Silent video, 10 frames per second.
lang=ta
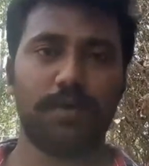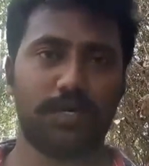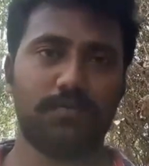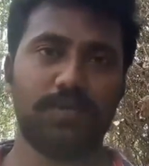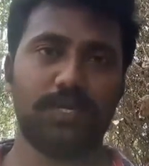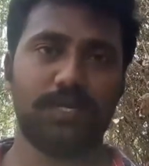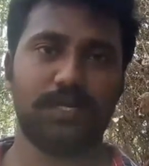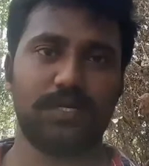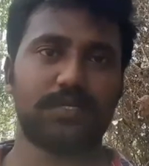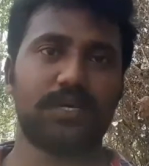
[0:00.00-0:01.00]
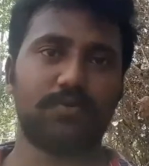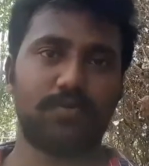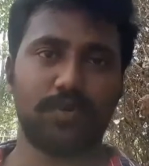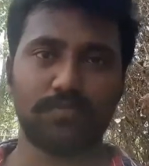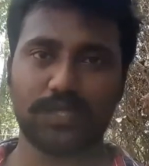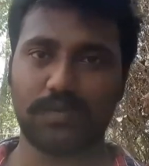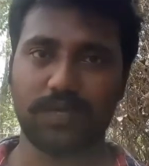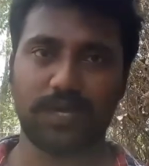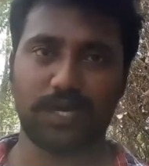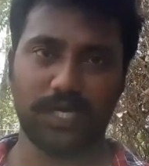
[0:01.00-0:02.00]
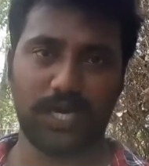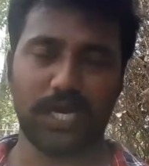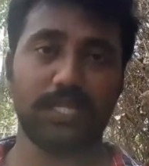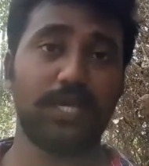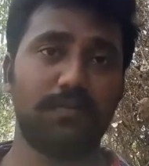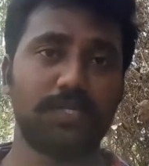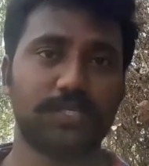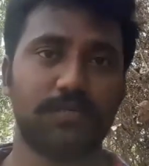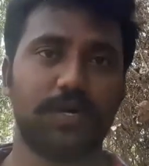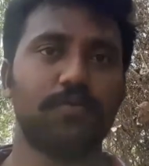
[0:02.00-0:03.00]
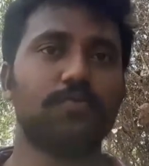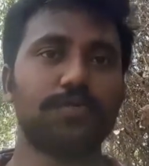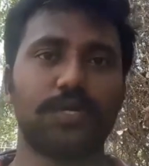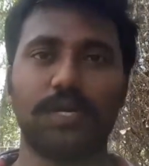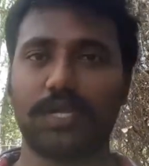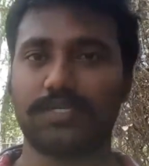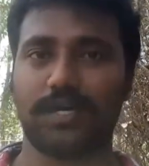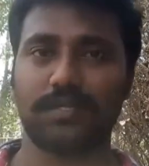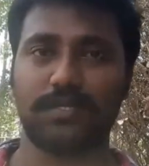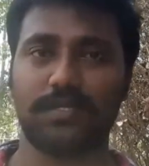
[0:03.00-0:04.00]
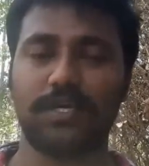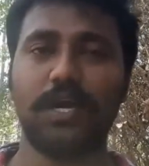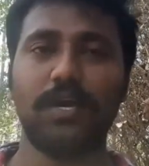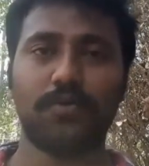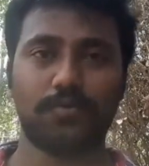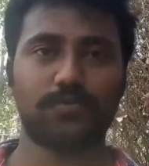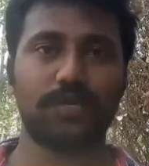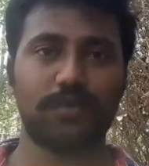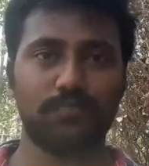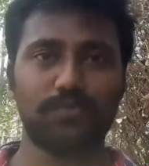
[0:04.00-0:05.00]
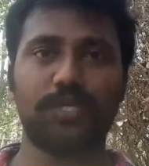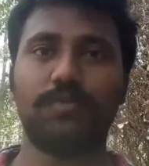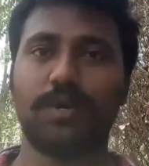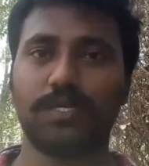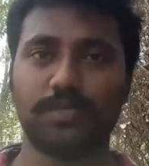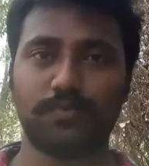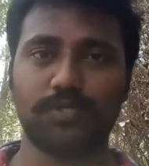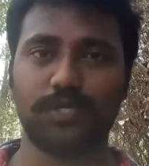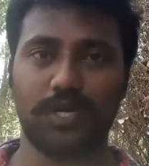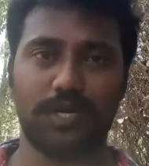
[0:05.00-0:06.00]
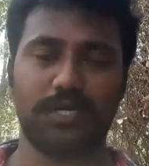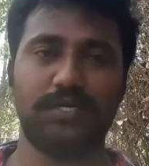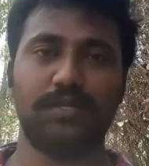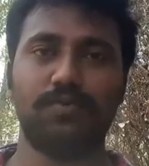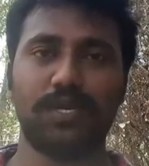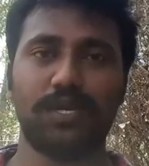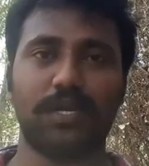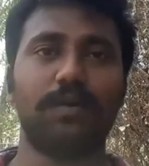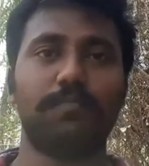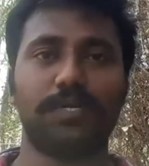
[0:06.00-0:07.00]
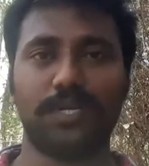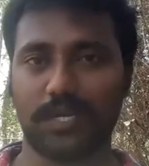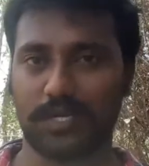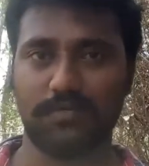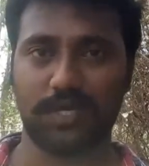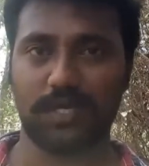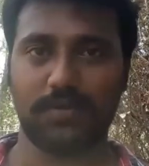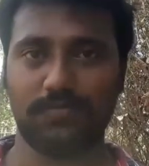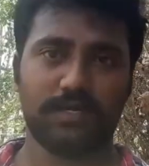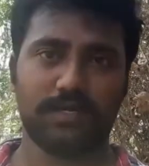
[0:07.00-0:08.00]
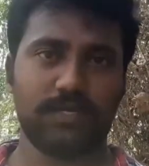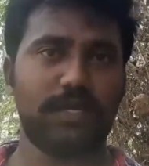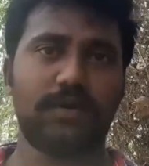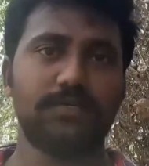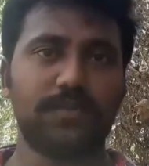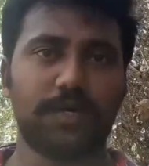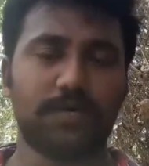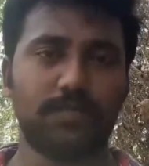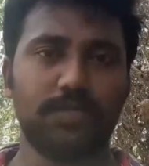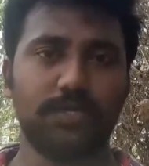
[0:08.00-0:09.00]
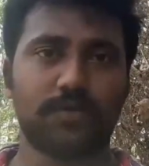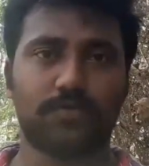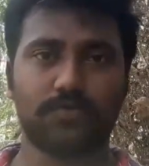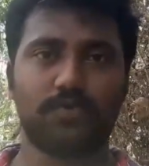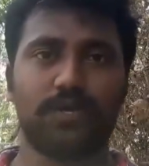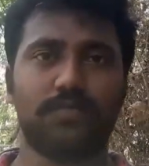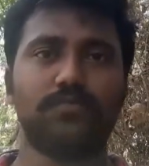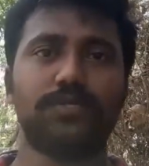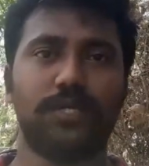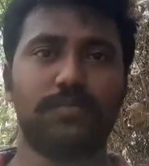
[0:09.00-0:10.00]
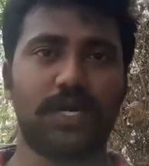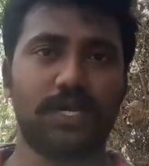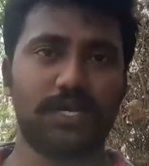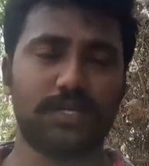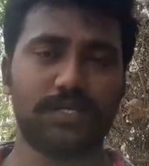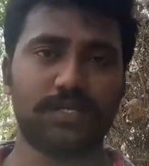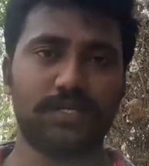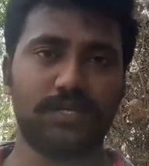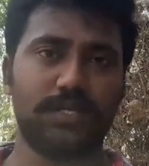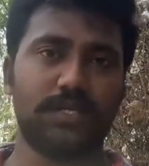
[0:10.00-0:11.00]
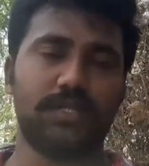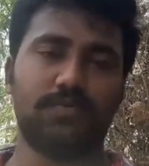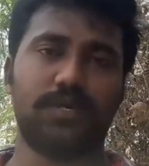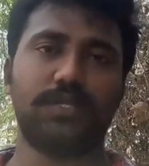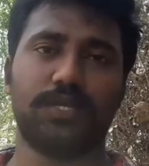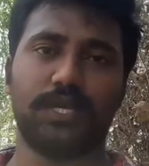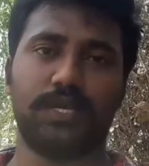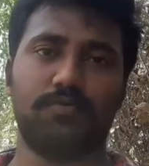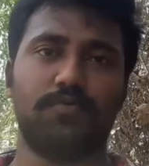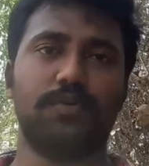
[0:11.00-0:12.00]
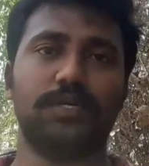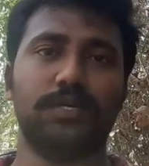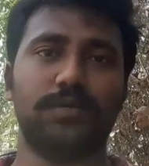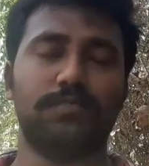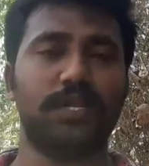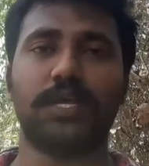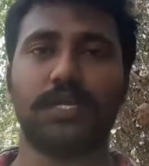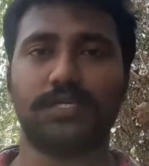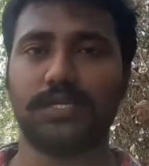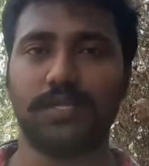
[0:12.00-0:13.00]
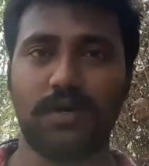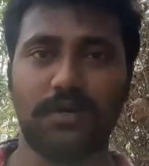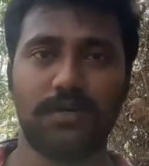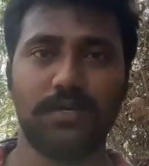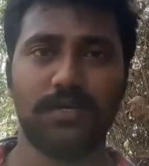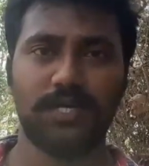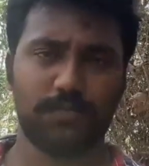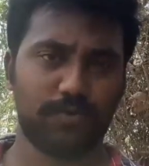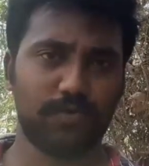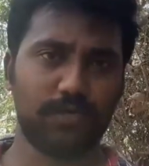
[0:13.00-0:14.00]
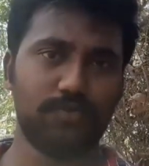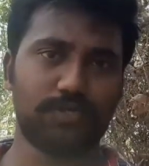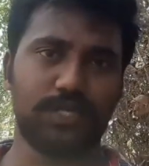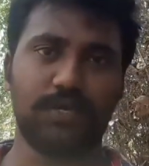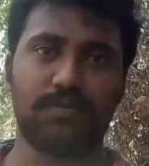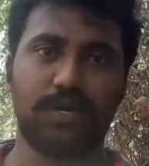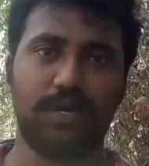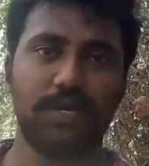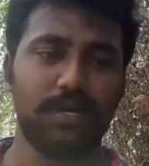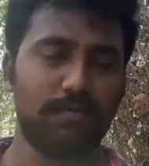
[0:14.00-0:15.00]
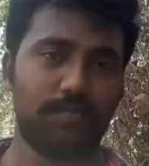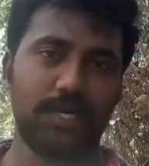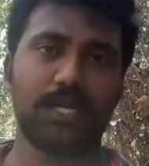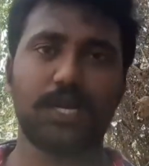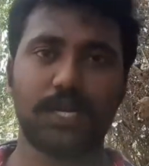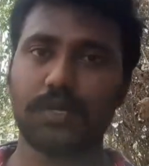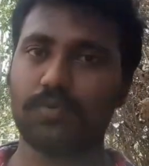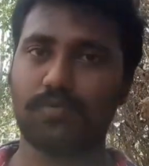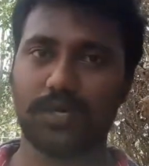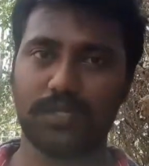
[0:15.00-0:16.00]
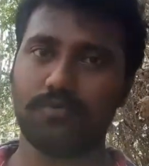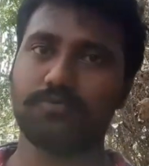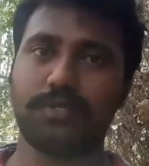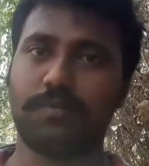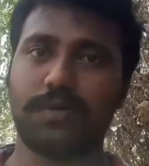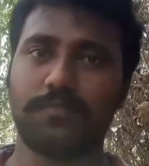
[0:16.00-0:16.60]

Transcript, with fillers: பல உயிரினங்கள் தங்களோட உணவு தேவைக்காக அதிகபட்சமாக கொசுக்களையே சார்ந்திருக்கு கொசு இனம் முற்றிலுமா அழிஞ்சு போச்சுன்னா இந்த உயிரினங்கள்லாம் பட்டினி கிடக்க வேண்டியதாயிடும் இதெல்லாம் வச்சு பார்க்கும்போது கொசு இனம் முற்றிலுமா அழியறதுன்றது இந்த உலகத்துக்கே ஒரு பெரிய கெட்ட செய்தி தான் இப்போ உங்களுக்கு இன்னொரு சந்தேகம் வரலாம் மலேரியா டெங்குவை கூட இந்த கொசு தான்